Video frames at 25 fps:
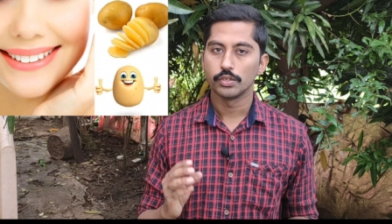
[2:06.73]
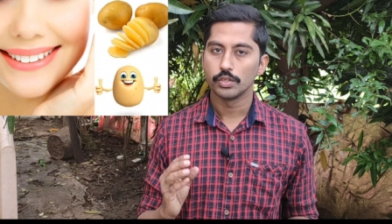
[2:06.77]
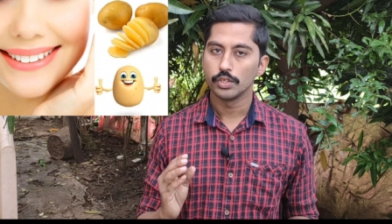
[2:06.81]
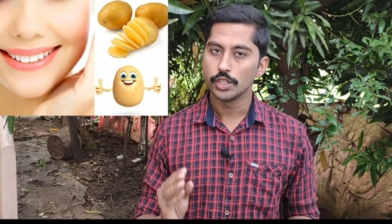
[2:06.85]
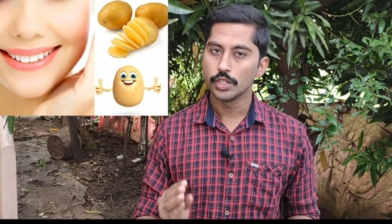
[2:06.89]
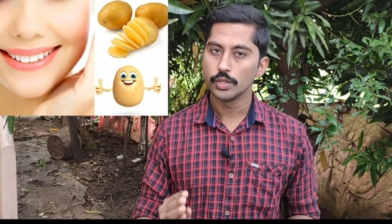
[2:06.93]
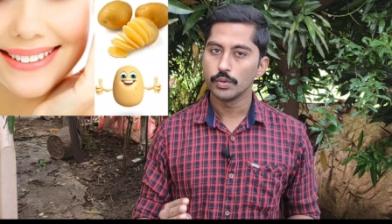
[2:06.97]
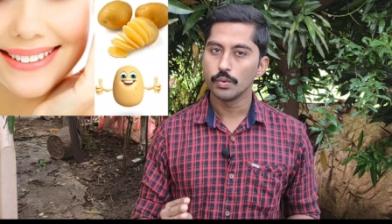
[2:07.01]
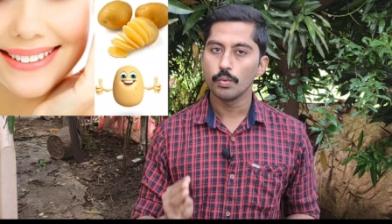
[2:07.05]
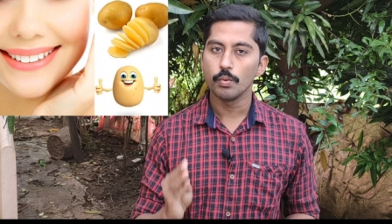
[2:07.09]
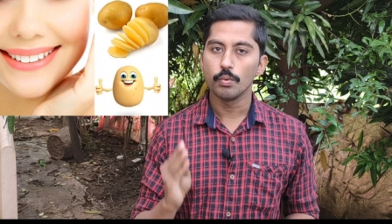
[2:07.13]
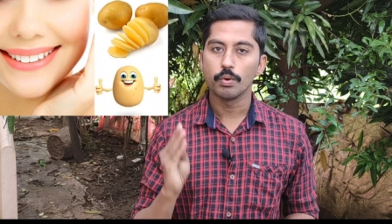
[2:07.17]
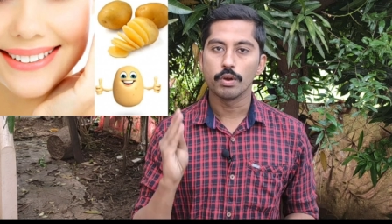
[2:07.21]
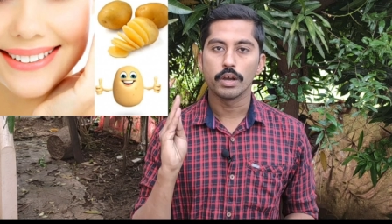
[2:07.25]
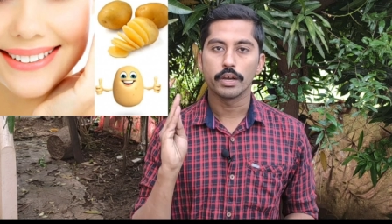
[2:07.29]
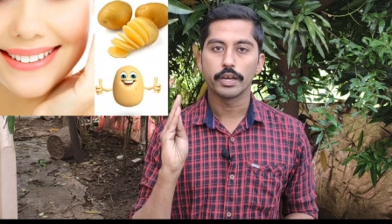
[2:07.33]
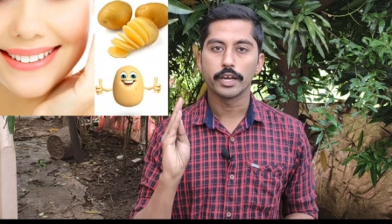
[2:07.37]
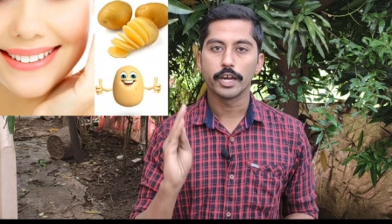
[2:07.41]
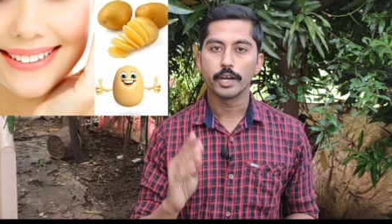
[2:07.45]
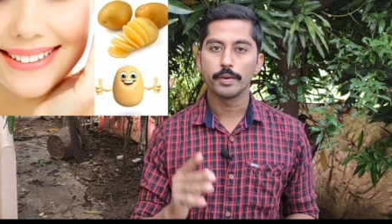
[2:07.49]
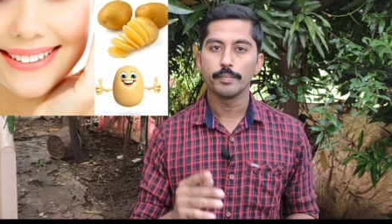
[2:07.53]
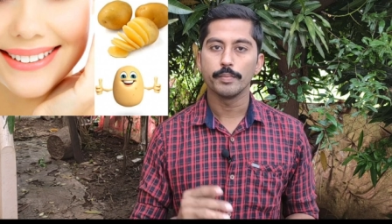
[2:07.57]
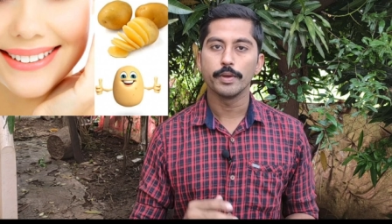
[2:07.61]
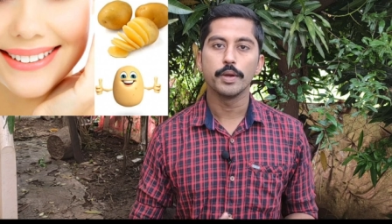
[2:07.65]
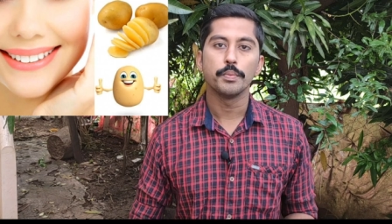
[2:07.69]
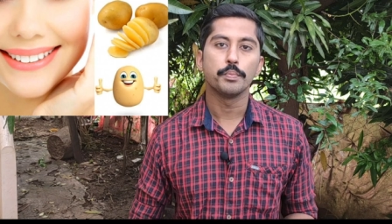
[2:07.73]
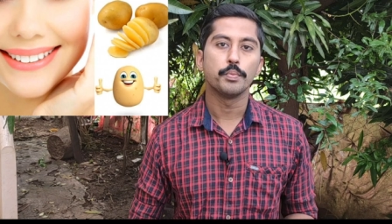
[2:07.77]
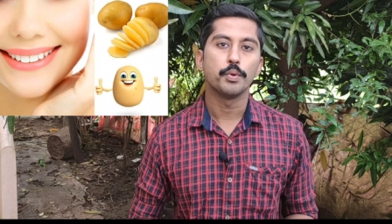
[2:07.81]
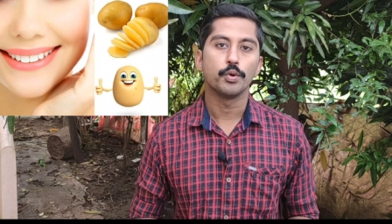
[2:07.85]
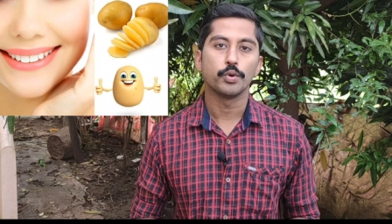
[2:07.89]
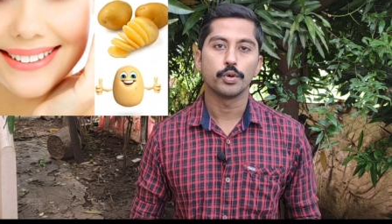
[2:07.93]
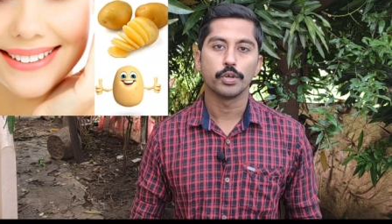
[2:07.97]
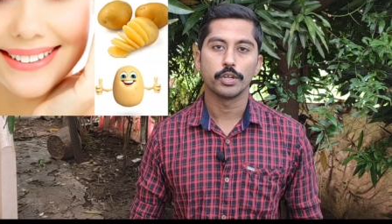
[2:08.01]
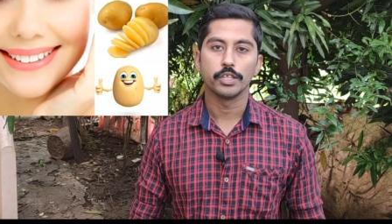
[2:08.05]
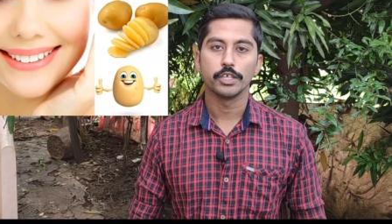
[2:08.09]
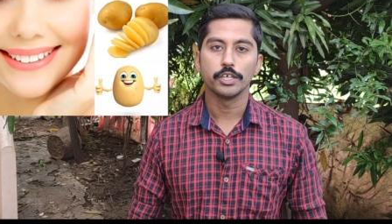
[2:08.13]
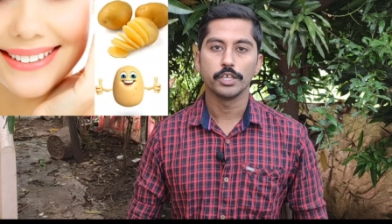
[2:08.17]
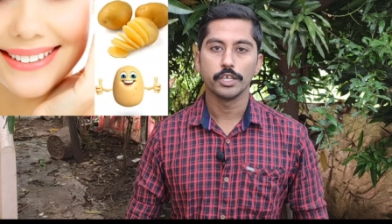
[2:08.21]
இதுவும் உங்க கருமையை
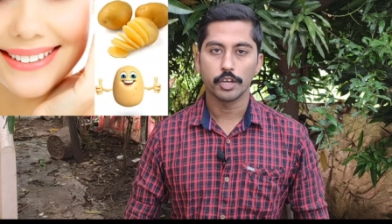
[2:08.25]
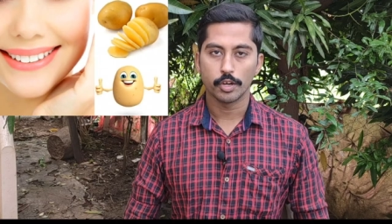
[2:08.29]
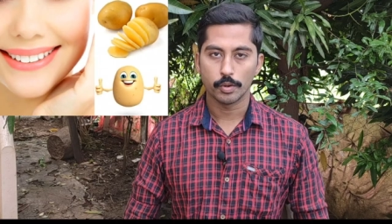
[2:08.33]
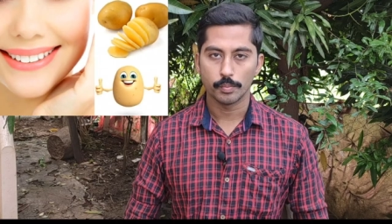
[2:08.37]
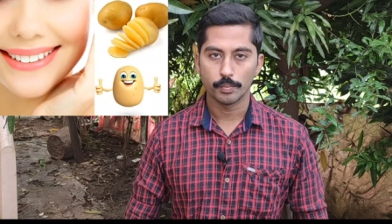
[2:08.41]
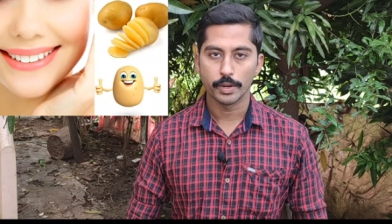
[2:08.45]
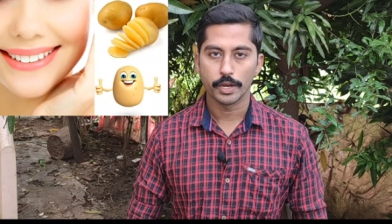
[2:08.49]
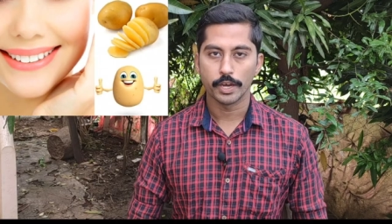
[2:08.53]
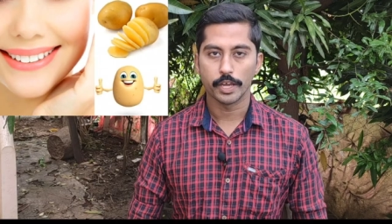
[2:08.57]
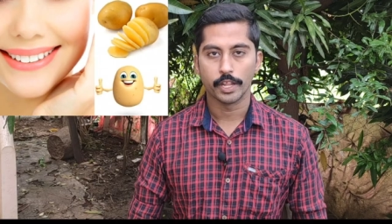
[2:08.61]
போக்குறதுக்கு ரொம்ப